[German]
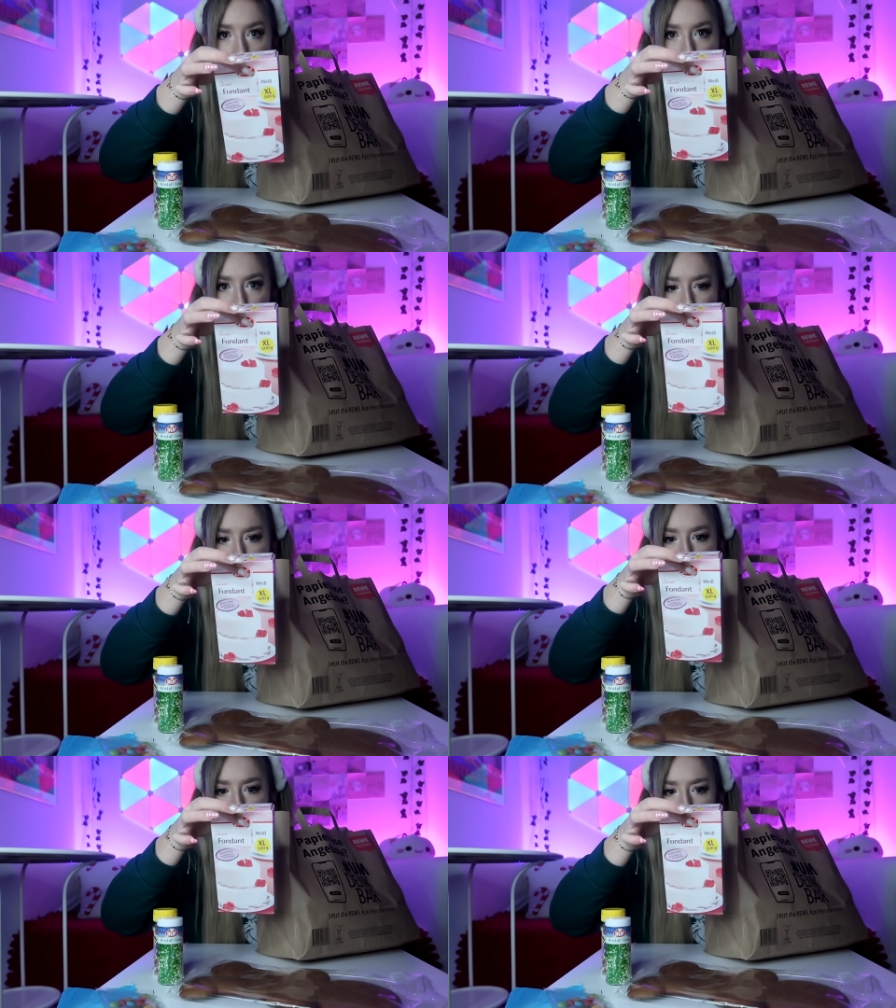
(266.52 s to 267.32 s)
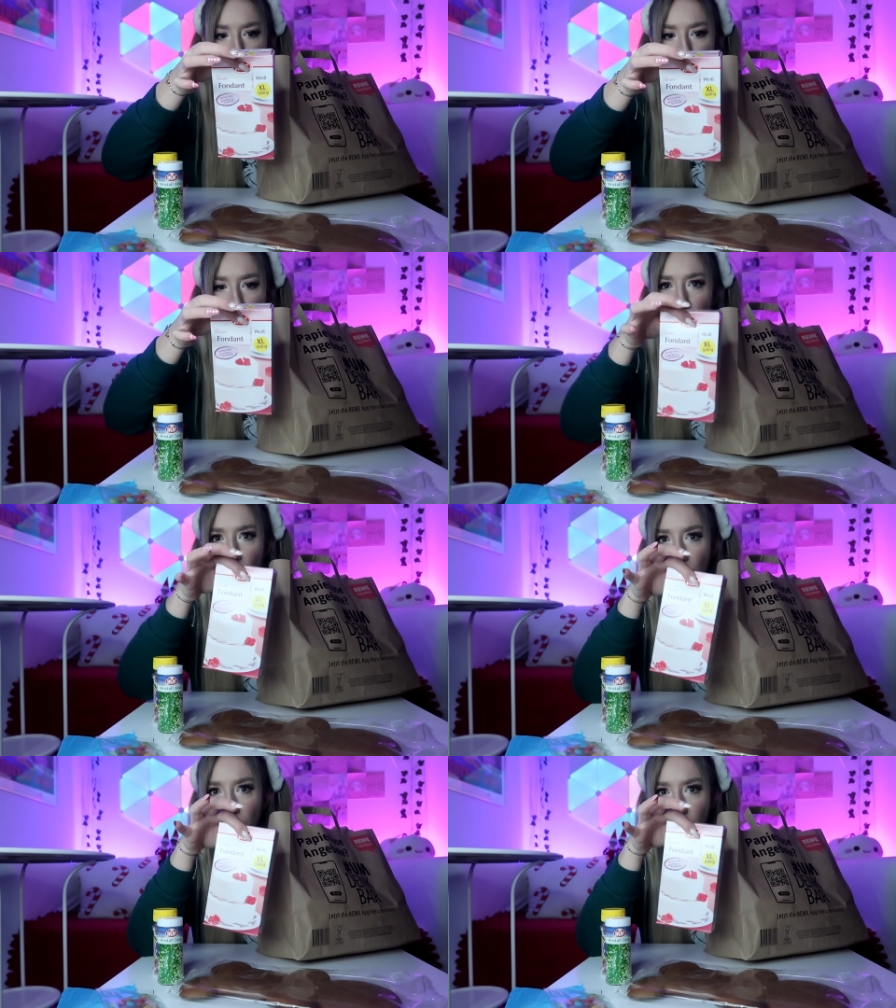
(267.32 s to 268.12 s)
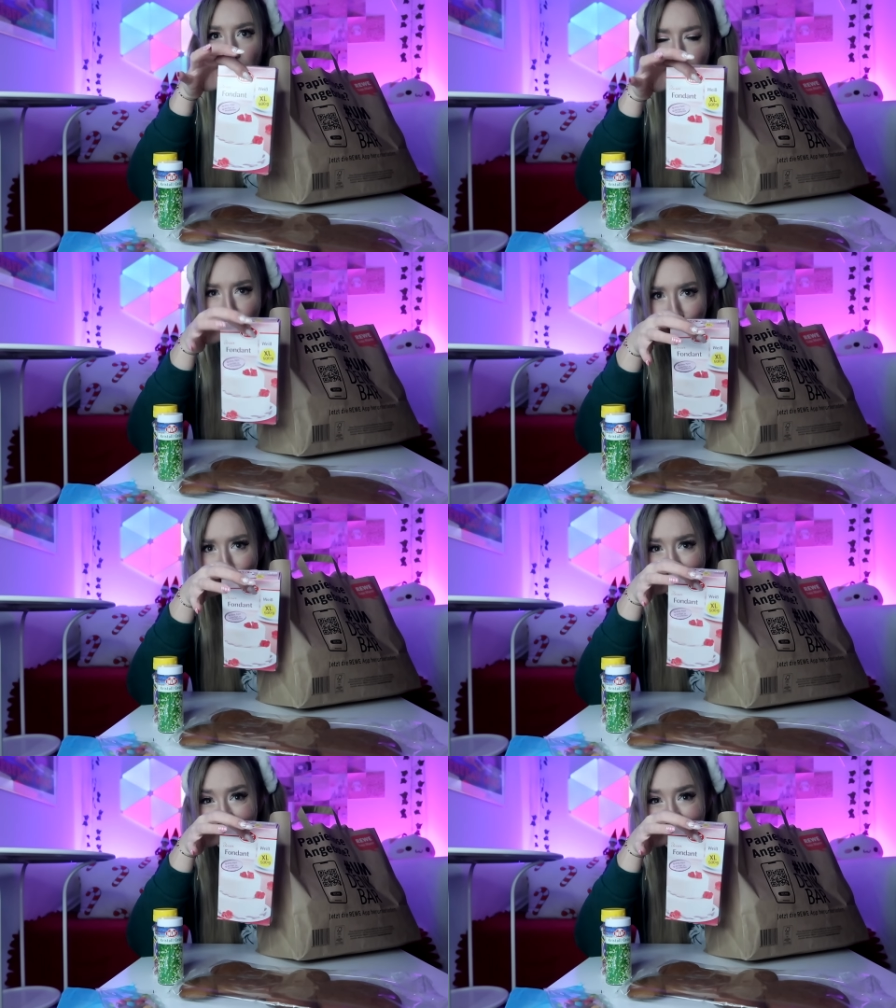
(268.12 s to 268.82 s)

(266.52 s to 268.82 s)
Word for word: Fondant oder so.